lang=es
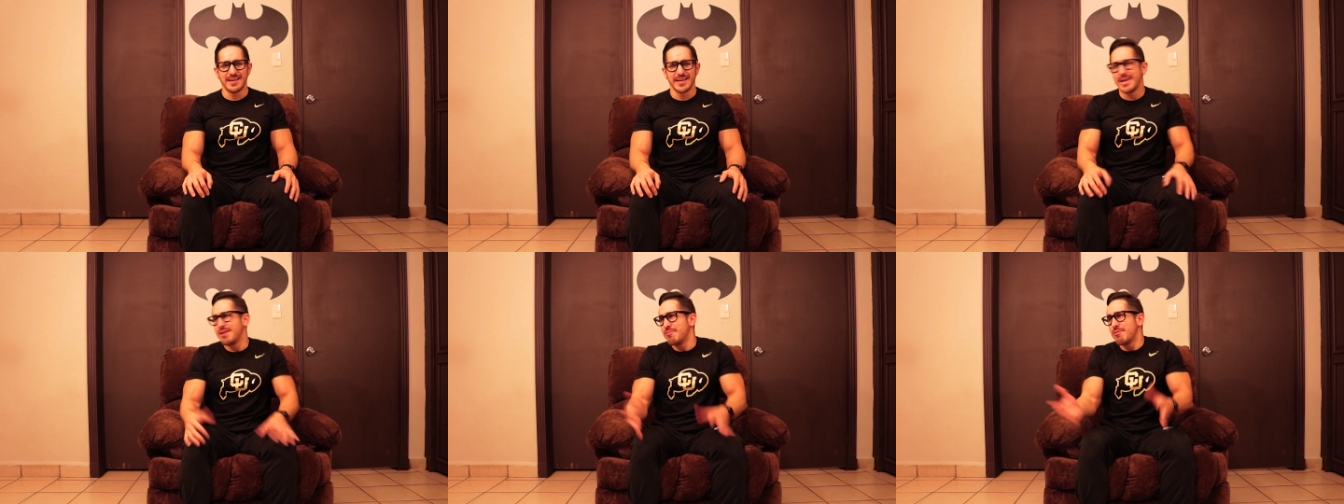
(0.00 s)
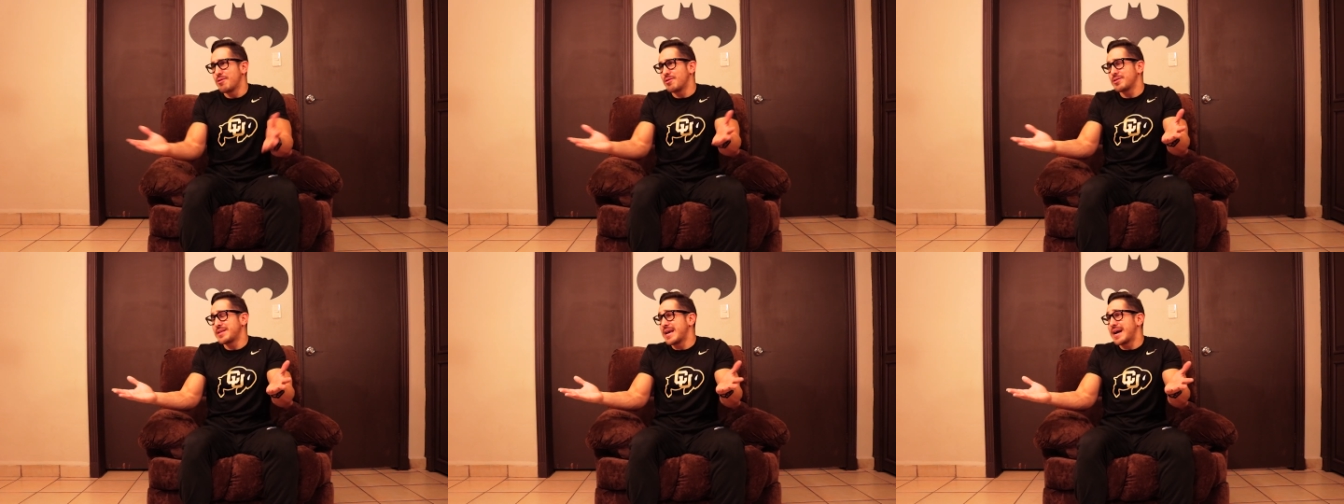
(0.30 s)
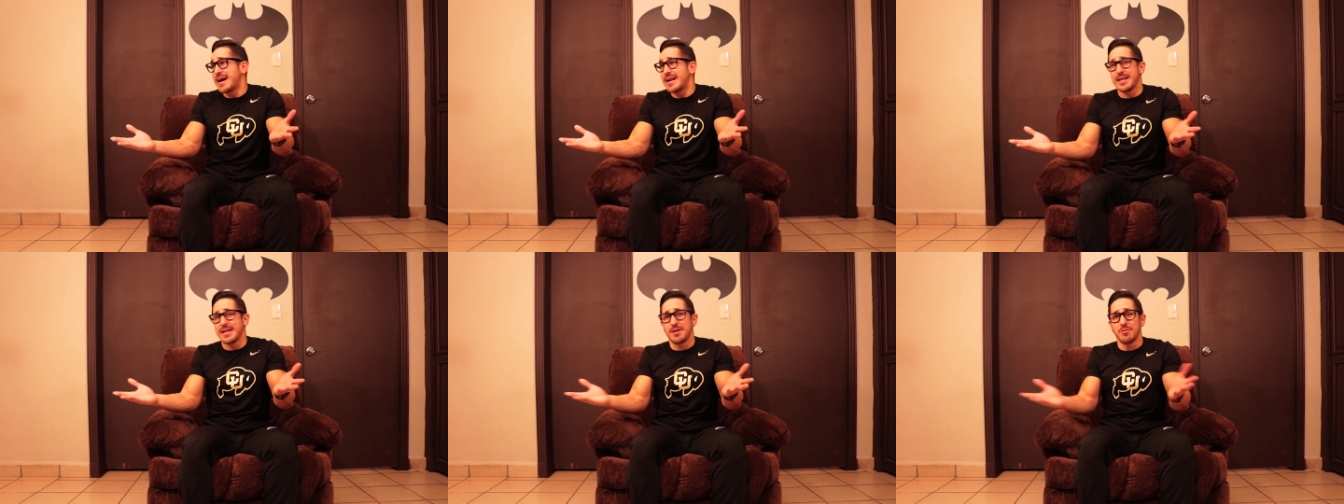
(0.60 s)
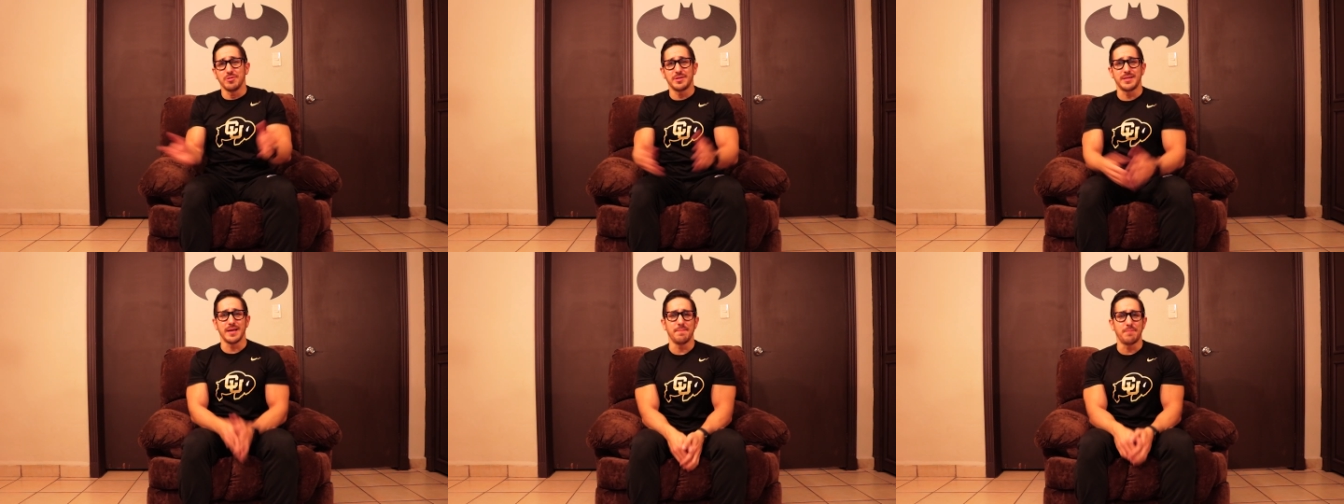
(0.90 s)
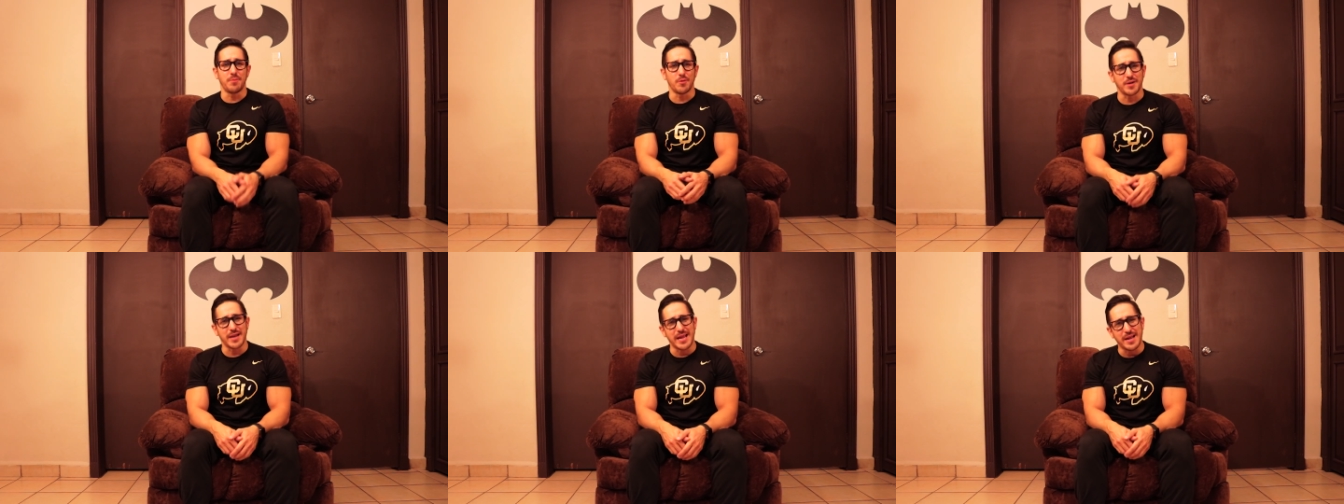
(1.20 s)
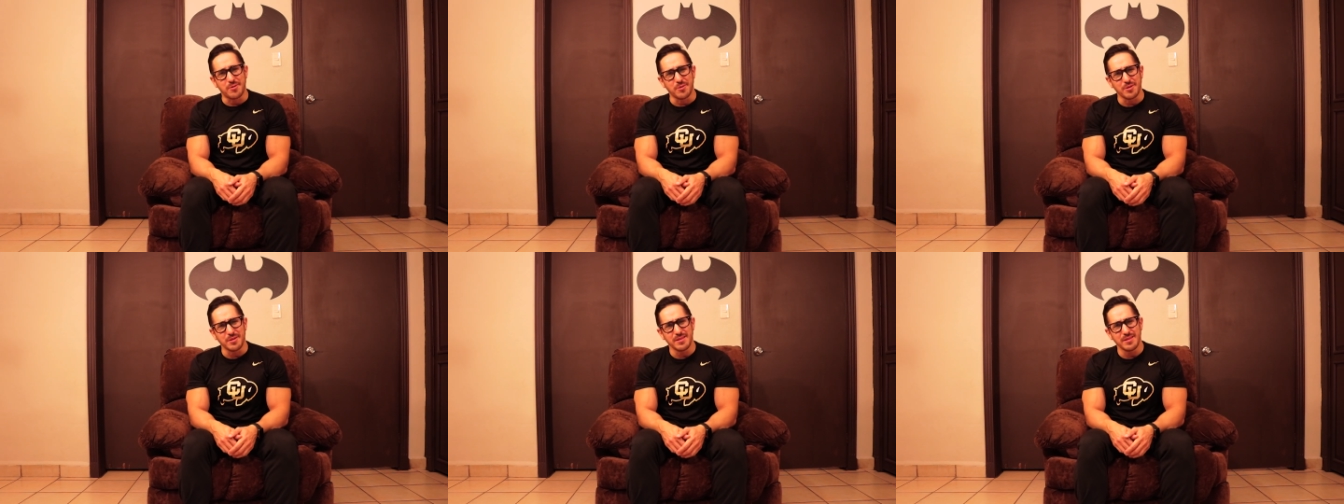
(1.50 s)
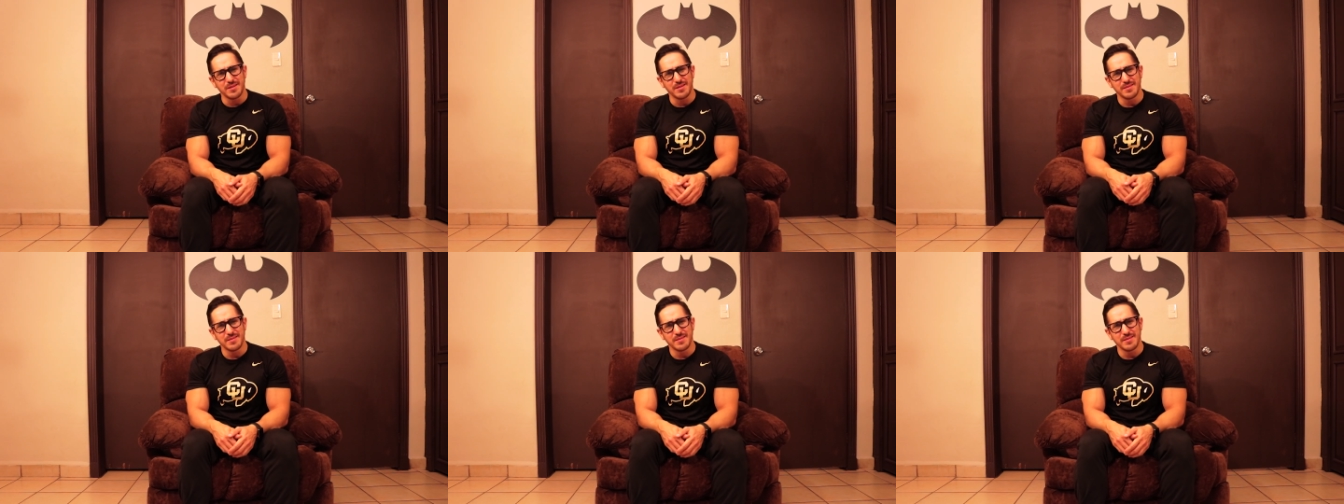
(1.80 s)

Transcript: Y luego llegar en un tiempo récord.